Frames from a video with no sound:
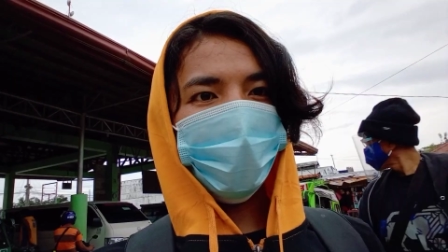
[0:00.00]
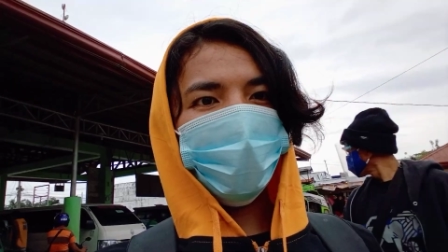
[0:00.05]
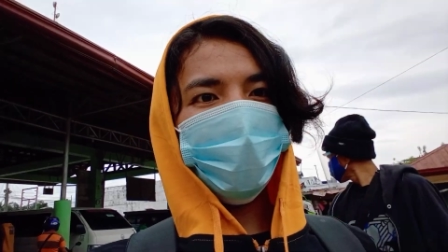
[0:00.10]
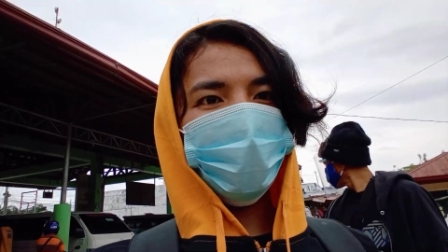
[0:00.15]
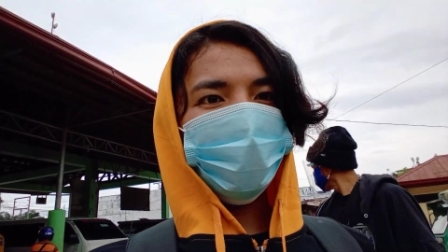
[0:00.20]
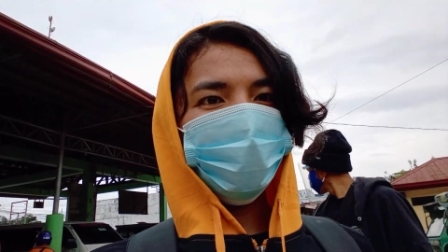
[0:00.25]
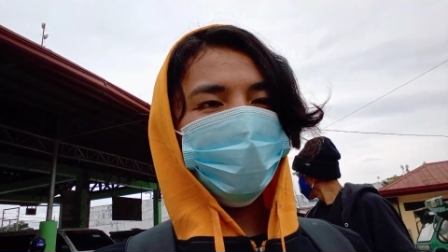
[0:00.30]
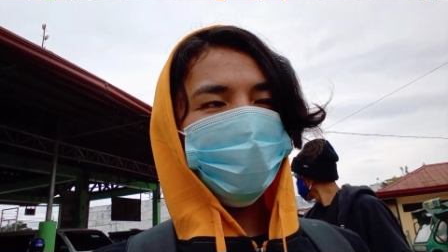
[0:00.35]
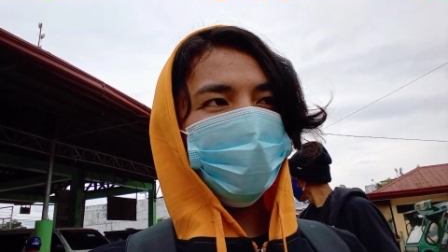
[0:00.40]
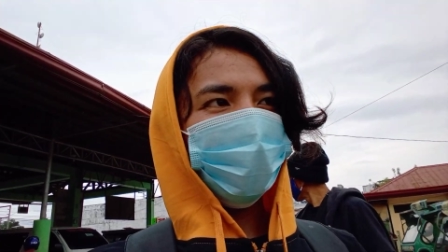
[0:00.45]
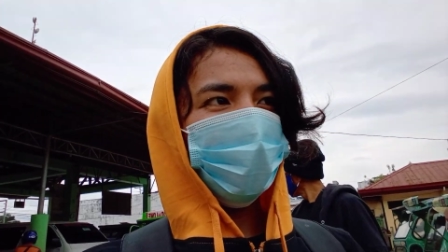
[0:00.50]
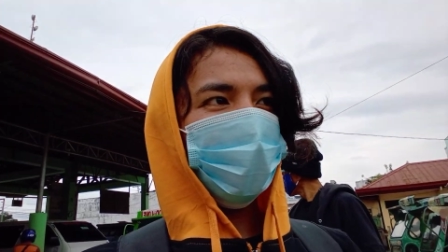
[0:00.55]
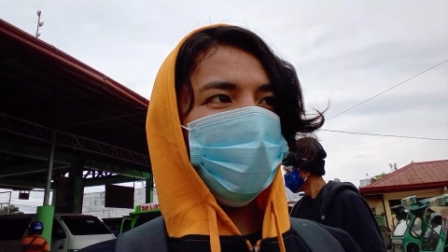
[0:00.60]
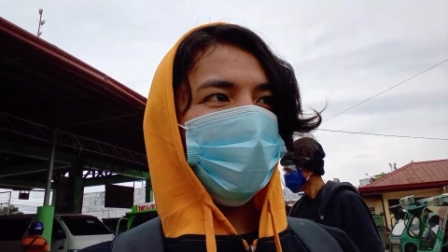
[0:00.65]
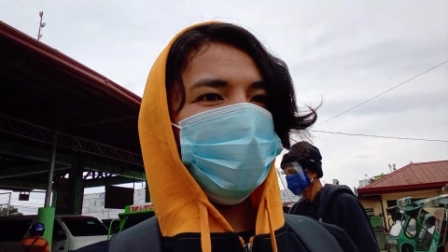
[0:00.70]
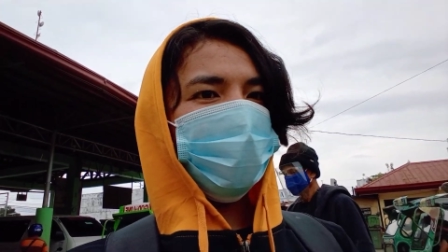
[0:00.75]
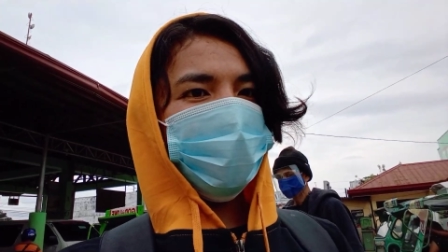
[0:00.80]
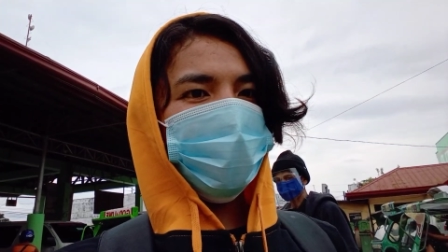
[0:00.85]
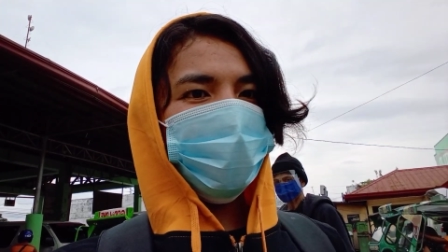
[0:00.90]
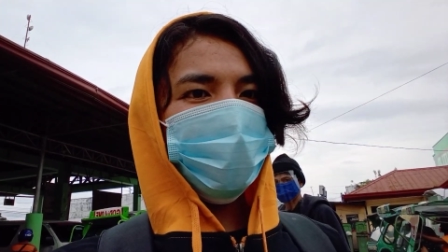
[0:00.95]
Ayan
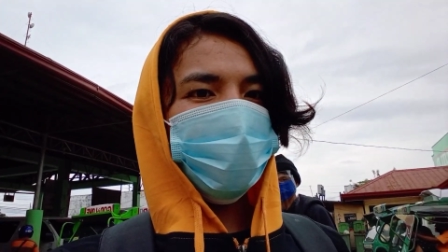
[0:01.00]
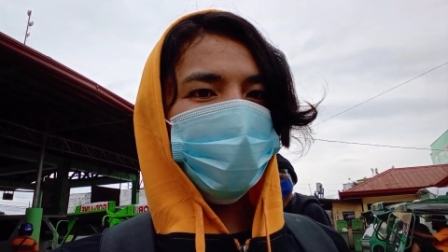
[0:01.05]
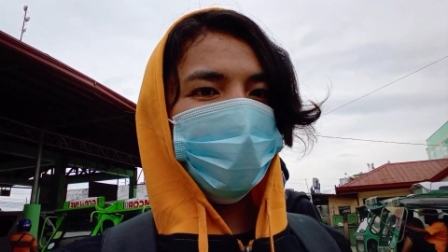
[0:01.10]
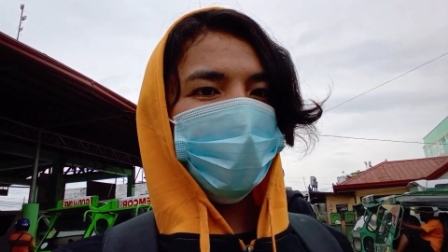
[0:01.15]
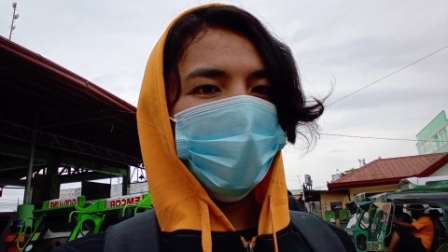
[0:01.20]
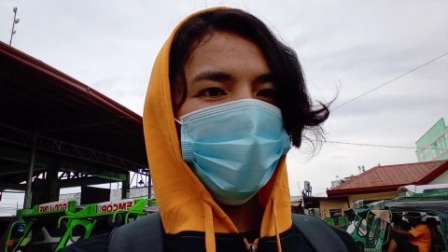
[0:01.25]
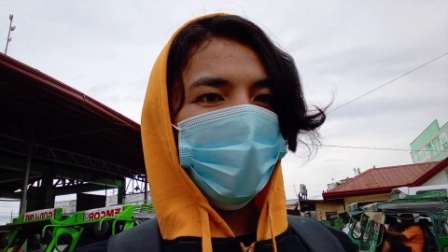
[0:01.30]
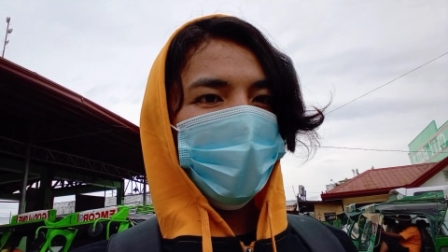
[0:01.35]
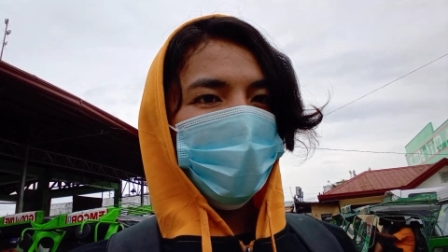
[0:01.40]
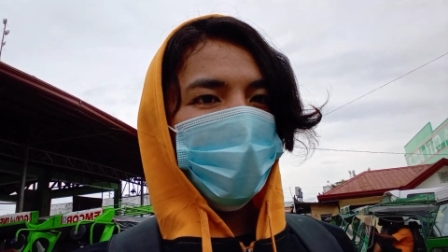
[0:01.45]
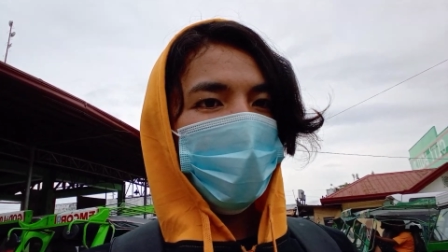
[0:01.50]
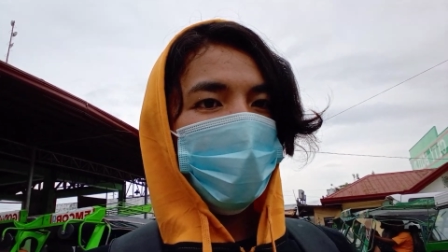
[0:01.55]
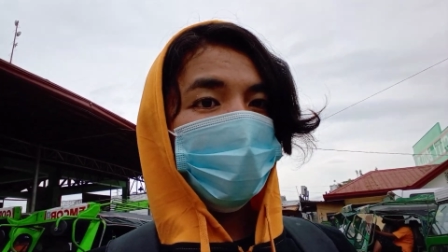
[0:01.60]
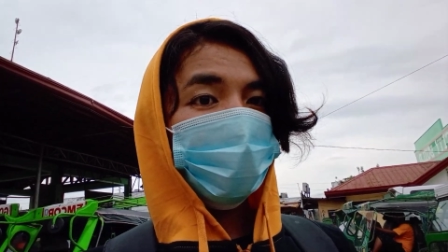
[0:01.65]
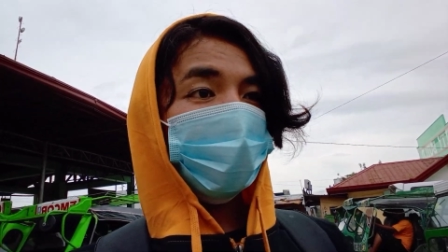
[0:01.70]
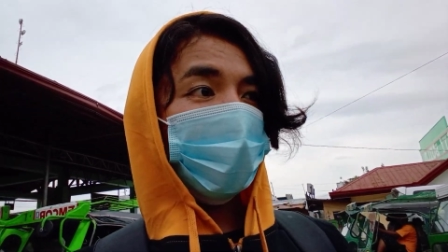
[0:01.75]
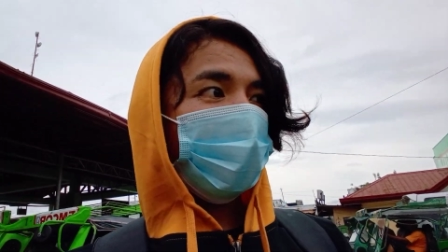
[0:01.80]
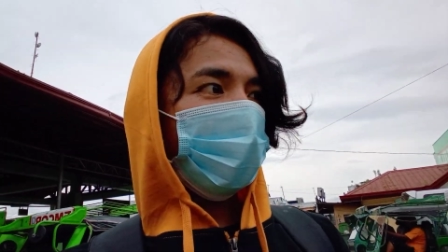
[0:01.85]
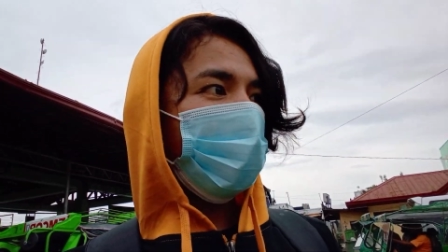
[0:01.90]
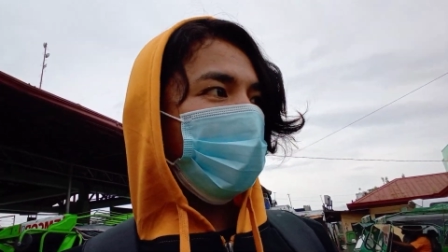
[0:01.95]
guys.
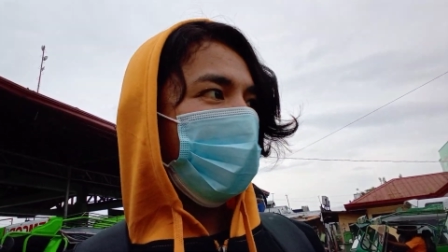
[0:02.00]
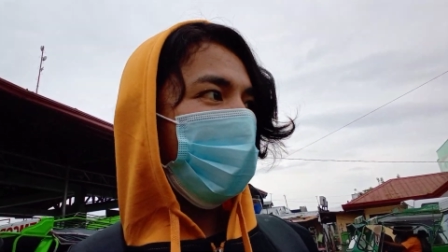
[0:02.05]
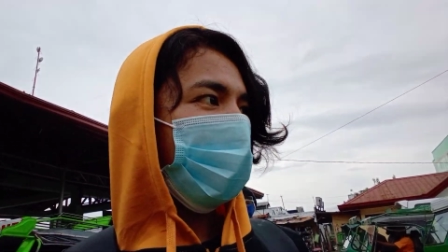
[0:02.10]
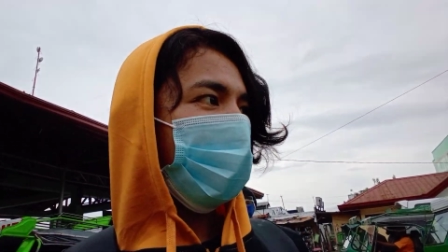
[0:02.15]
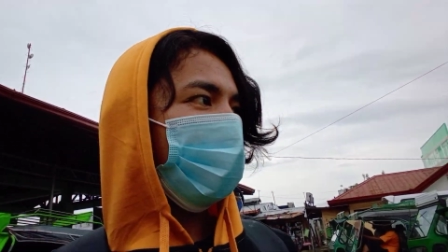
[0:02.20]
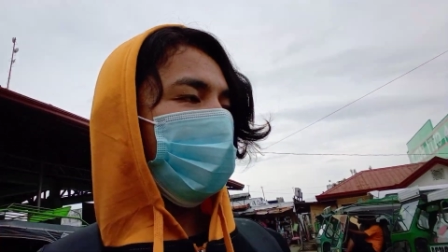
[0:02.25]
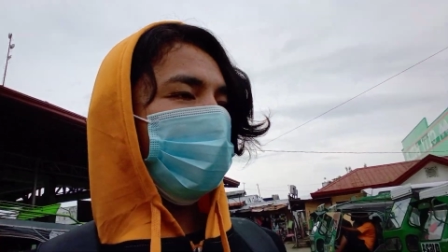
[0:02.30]
Punta na ako ngayon.